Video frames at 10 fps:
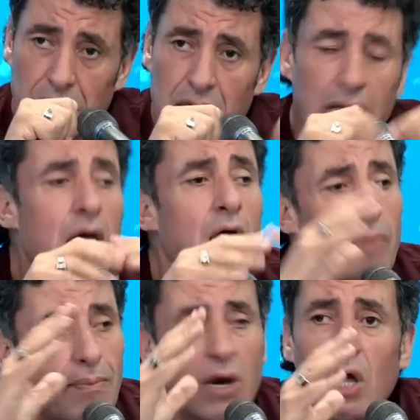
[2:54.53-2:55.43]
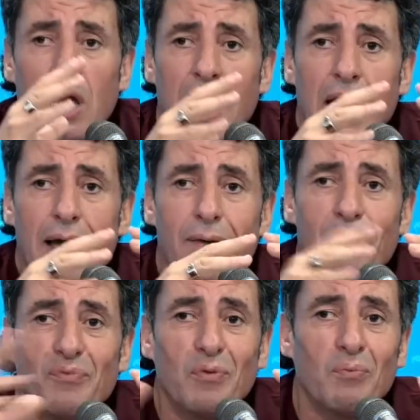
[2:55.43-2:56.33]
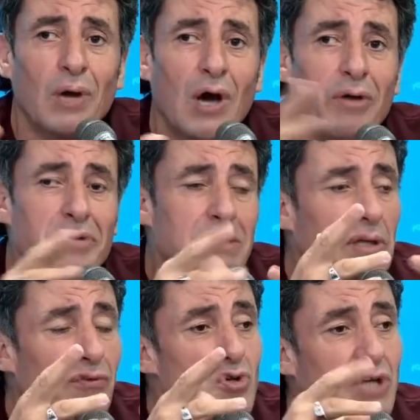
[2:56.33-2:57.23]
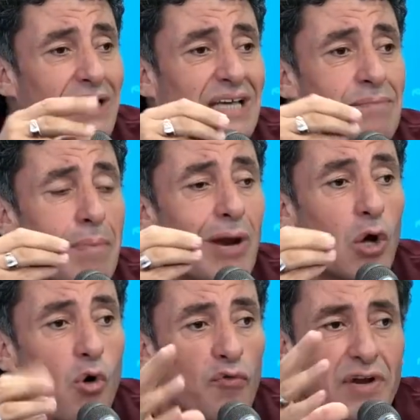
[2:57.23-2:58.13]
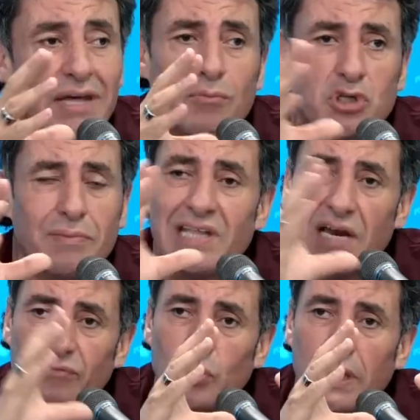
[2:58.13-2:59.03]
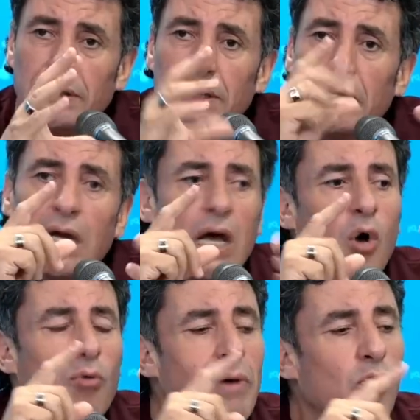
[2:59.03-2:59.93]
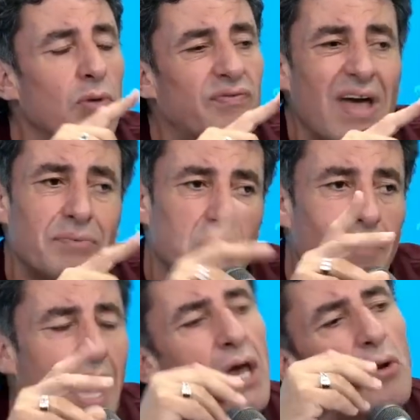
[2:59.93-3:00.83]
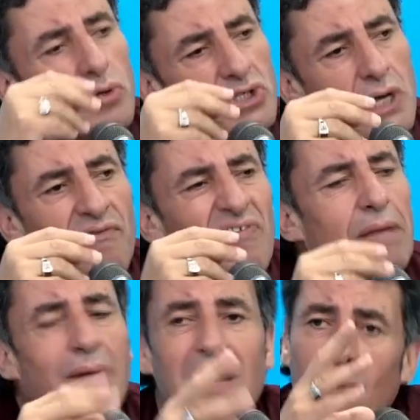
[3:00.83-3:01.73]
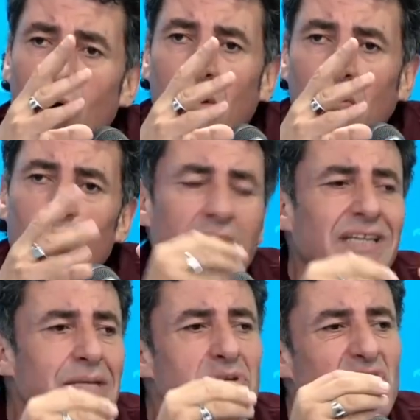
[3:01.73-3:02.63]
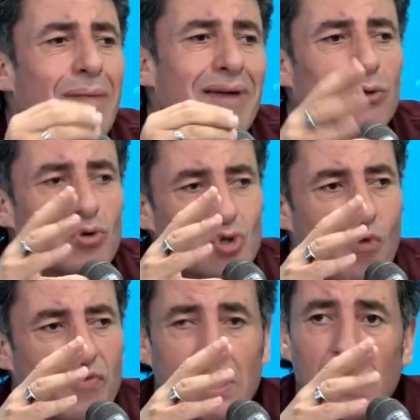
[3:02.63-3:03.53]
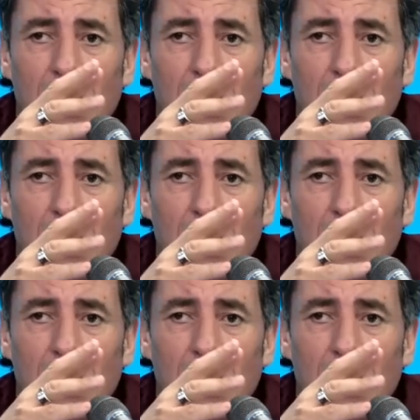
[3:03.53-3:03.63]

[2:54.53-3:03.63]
لا خاطر قالوا لها منين جبت الفلوس قالوا لها منين جبت الفلوس قالت لك المبلغ غونفلي مش 80000 دولار وما, وما تفهمتش معاه فيربالمون وعد لي باش يعمل ندوه صحفي